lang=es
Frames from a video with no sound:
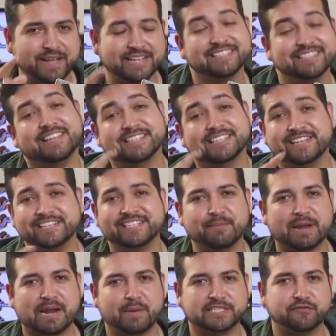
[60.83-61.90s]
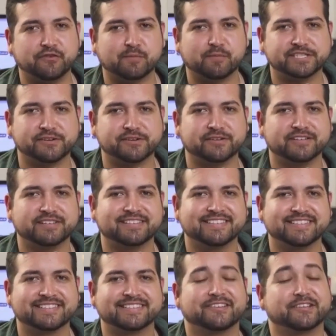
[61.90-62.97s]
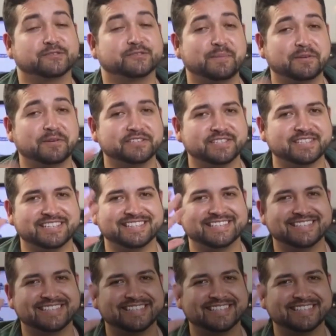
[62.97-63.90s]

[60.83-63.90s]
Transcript: más y desliza para más información. Nos vemos.